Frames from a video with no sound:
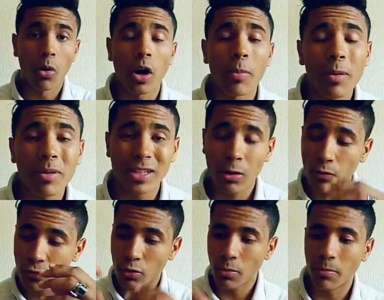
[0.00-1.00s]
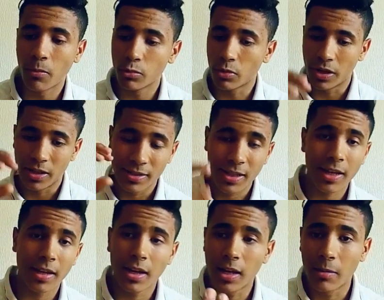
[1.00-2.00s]
بون قبل ما ندخلو في صلب الموضوع يعني
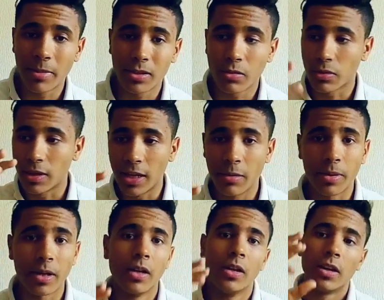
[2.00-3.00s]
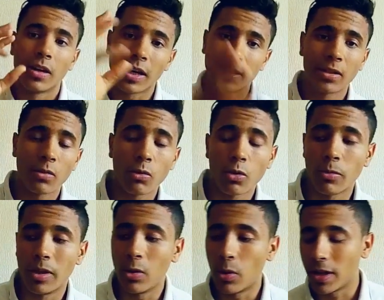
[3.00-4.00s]
الطريقه لا ميثود اللعيبه غادي نقول
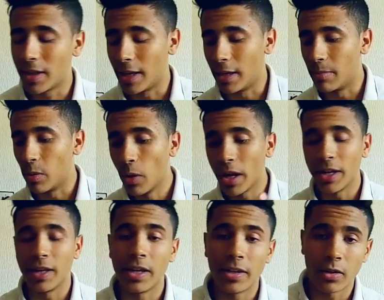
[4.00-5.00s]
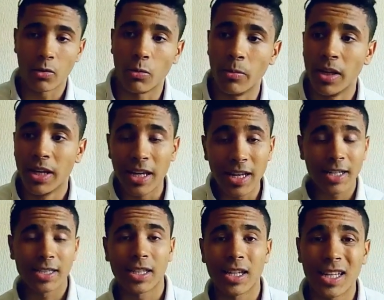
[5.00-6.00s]
لكم على واحد اللعيبه وهي انكم الا
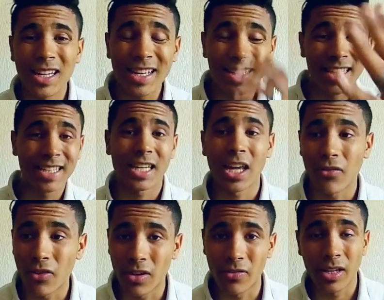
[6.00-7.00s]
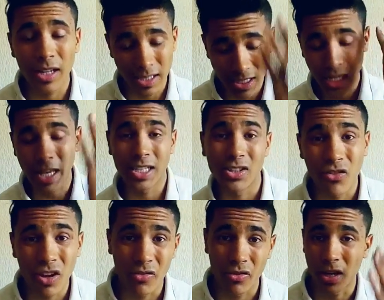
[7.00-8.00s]
كت الا كنتي كتقرا في لافاك الا كنتي قريتي
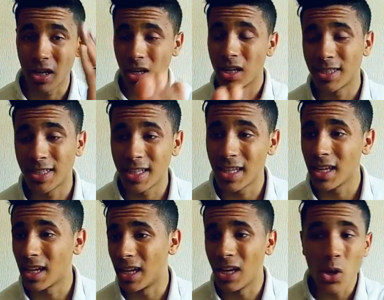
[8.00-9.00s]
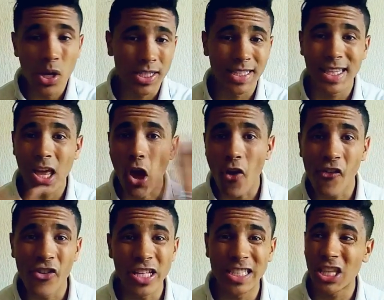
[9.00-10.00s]
في لافاك لي ستيا لو ستي
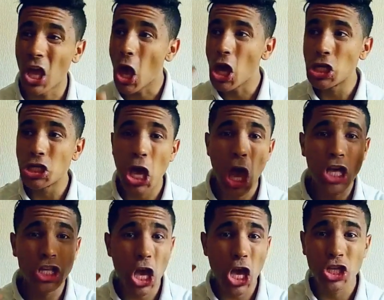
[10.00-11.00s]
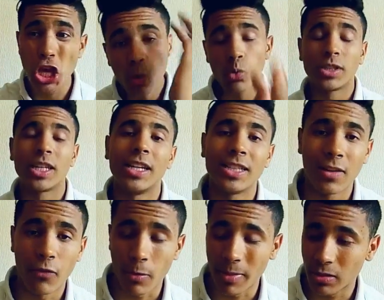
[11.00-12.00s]
في ستي سي سي او ساليتي
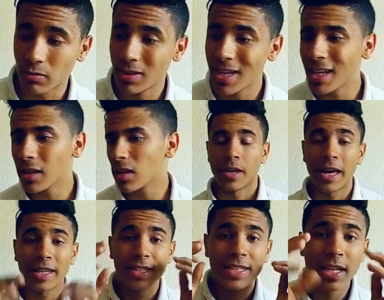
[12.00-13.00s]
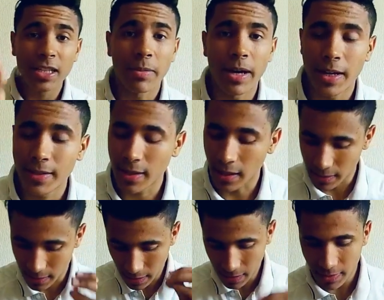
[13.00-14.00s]
الفورماسيون ديال غادي تجلس مع راسك
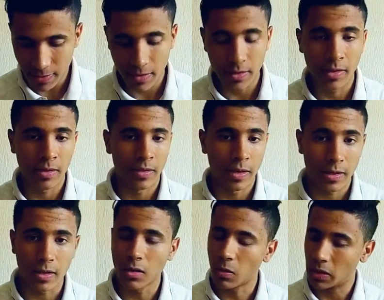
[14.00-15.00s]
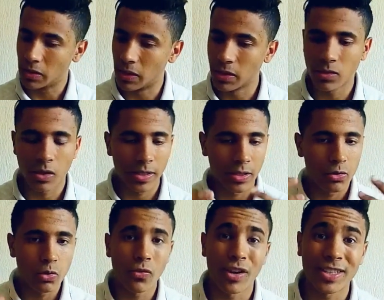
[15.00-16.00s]
غتجلس آه هكا غادي تجلس غادي
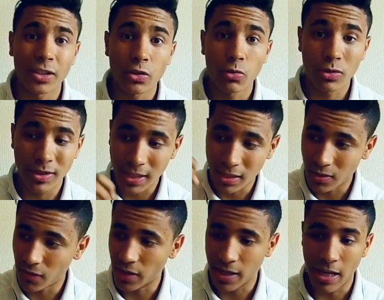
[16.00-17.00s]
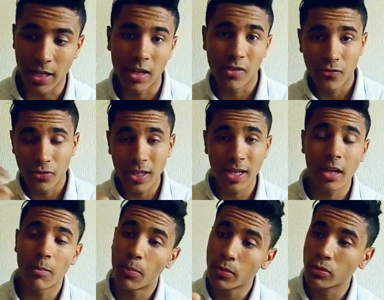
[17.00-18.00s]
تشوف راسك شنو تزادت فيك يعني في
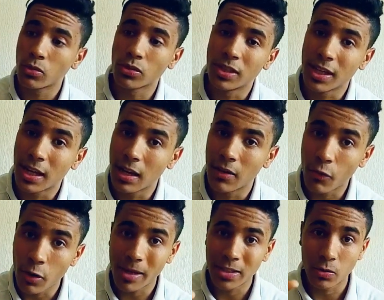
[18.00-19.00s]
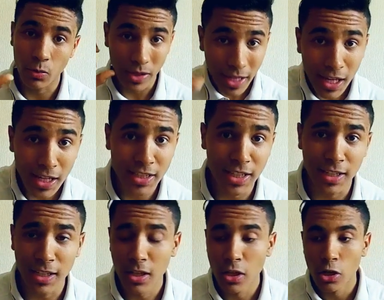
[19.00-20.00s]
ديك بوندون داك الفورماسيون اللي
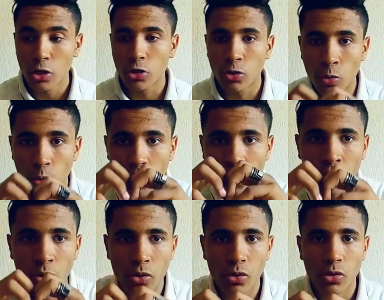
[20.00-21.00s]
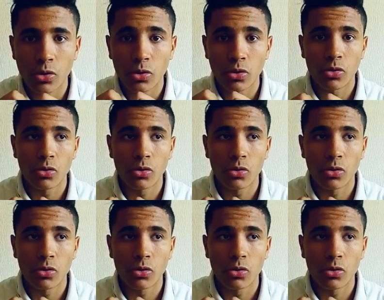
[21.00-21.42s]
قريتيها شنو آه